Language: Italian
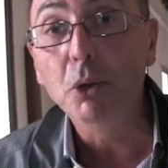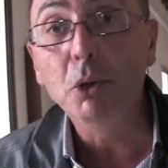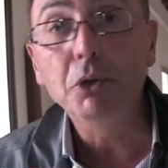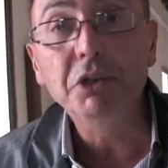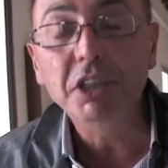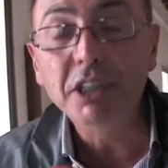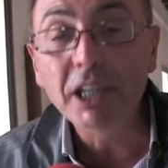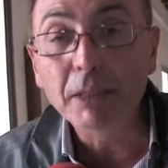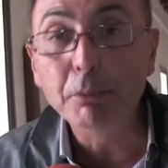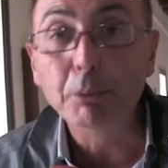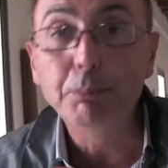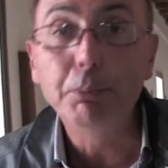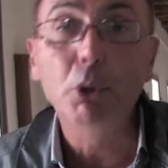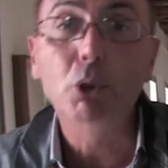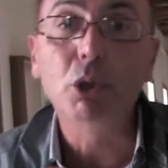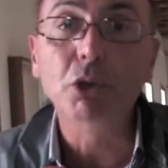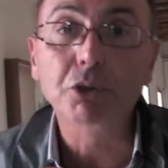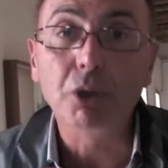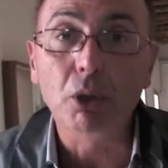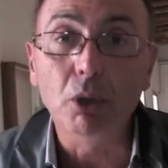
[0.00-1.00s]
Noi chiediamo più
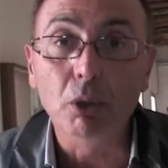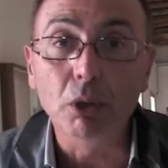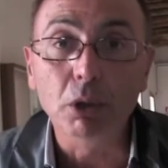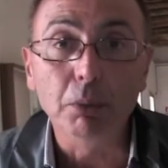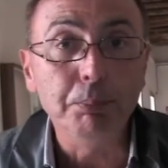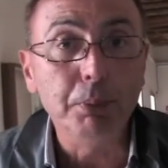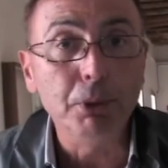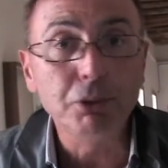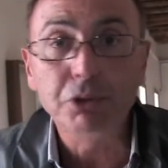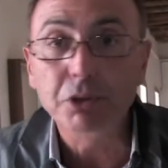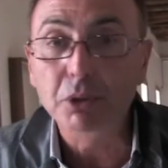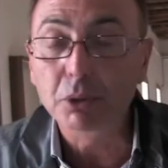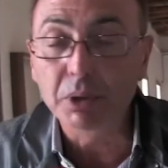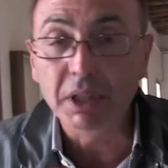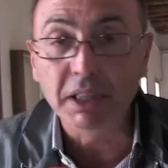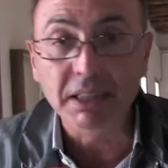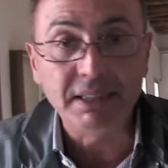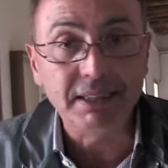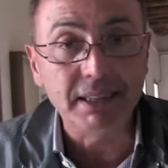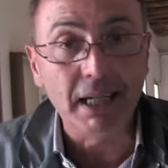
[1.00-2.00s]
controlli, più
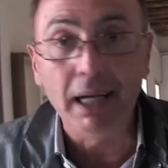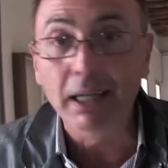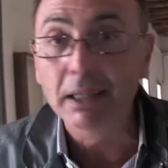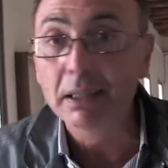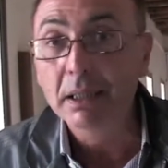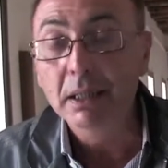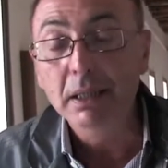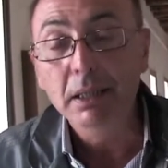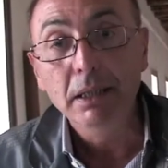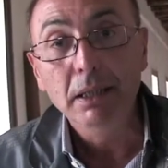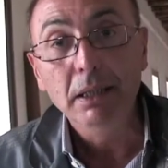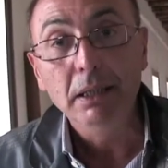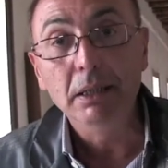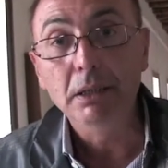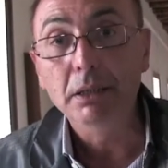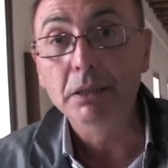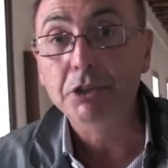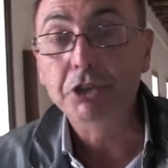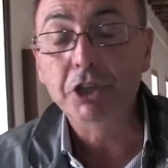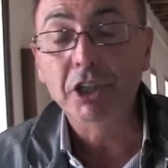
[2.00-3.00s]
sicurezza.
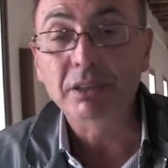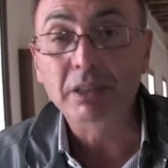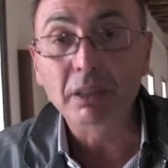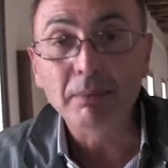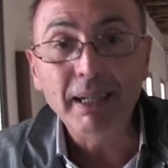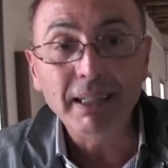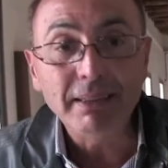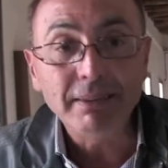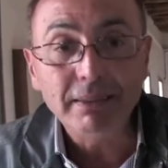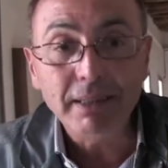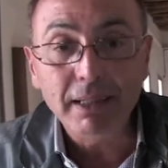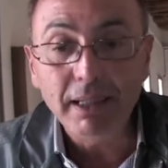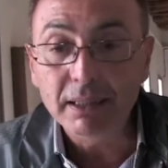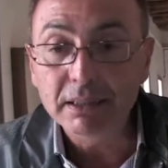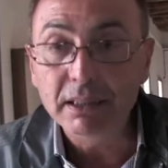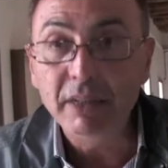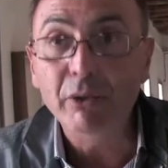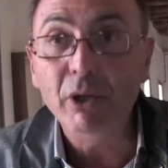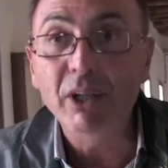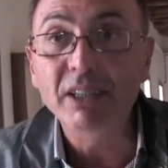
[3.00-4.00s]
Eh,
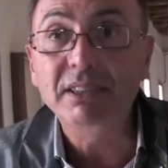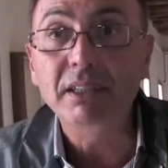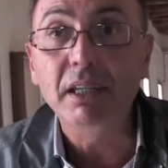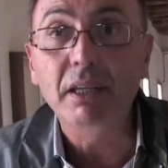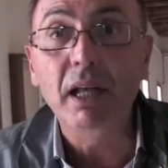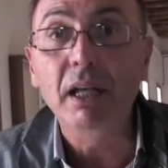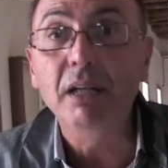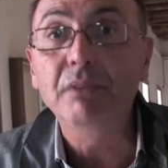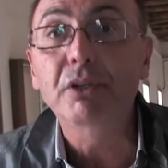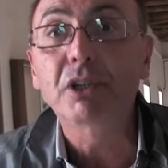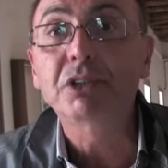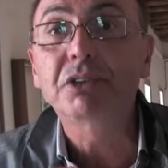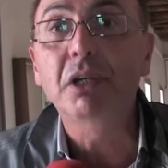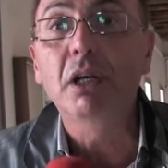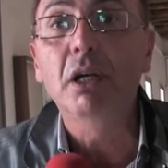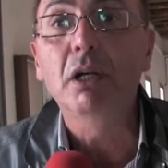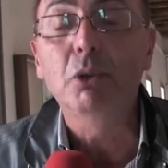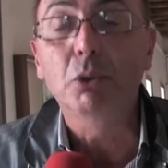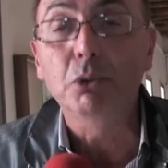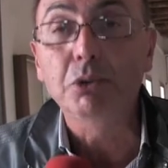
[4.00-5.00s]
certamente devono essere delle forze
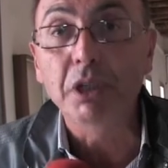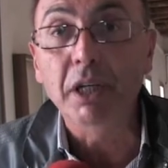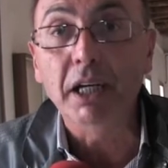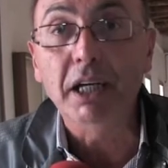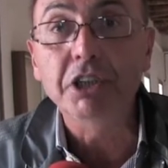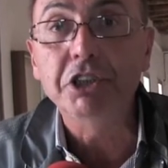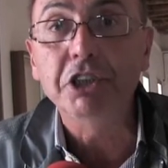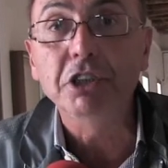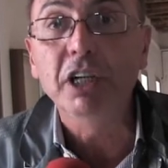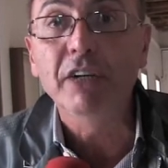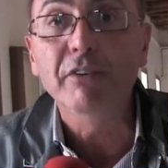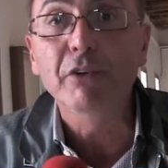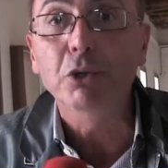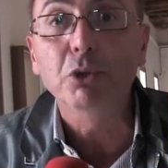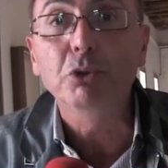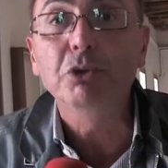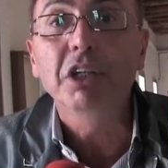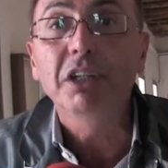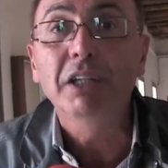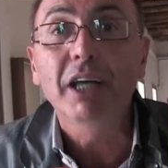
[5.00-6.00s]
dell'ordine che ci
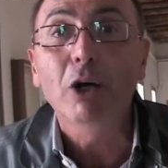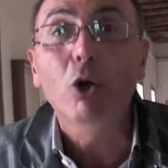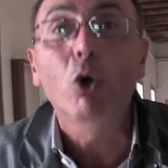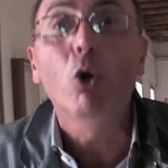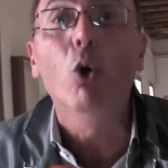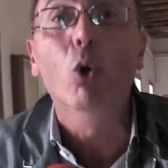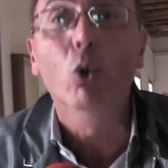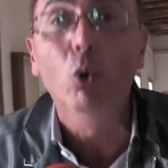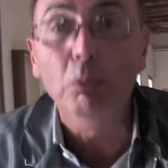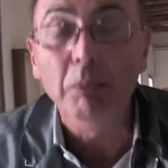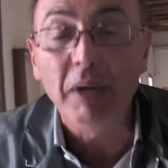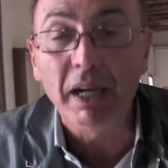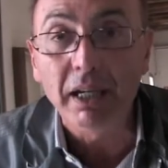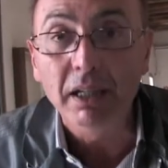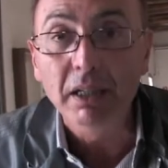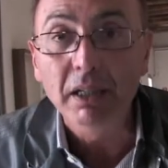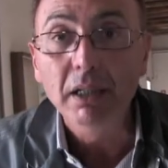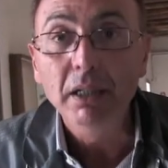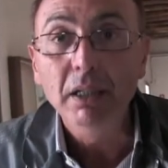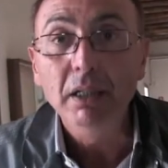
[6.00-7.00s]
devono dire come
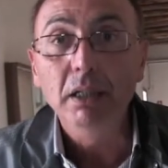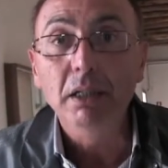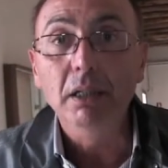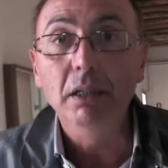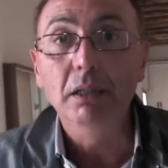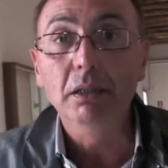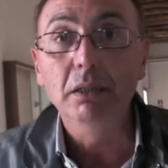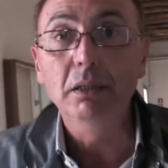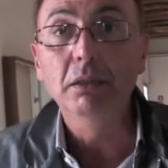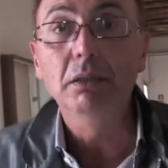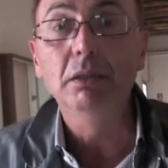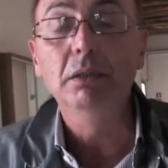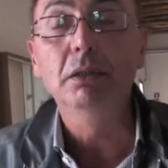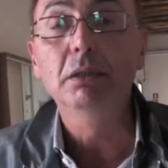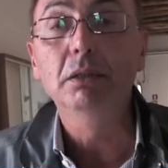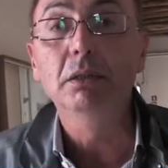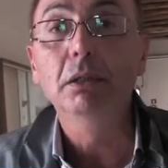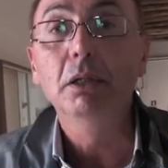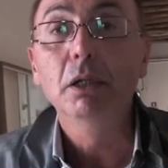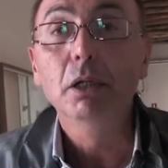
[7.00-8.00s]

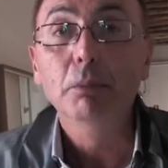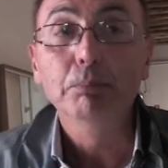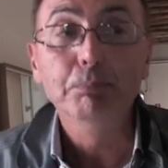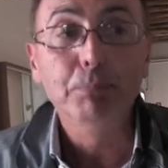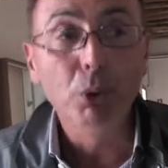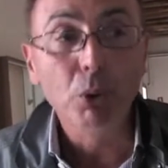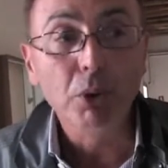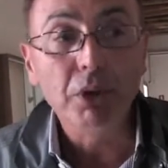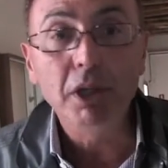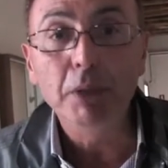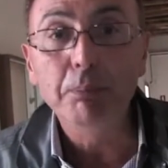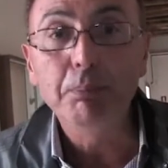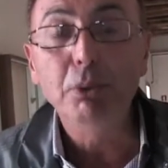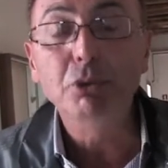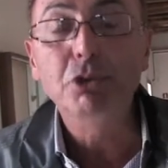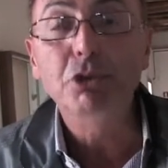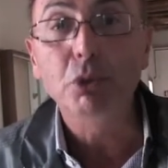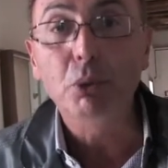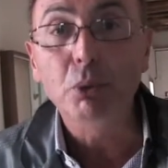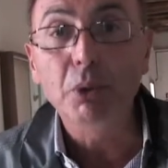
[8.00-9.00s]
eh, porre
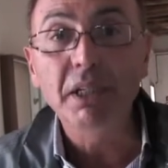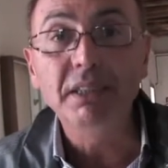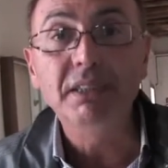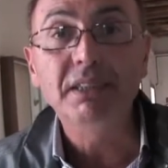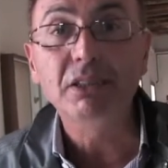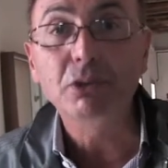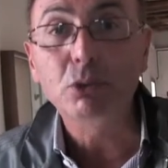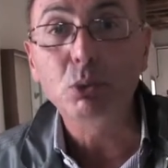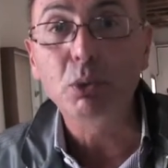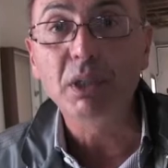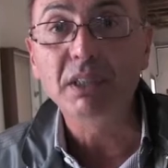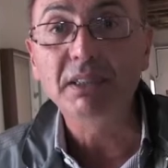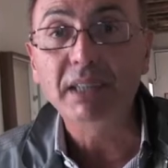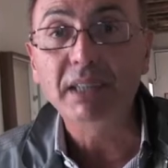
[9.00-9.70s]
più sicurezza sulle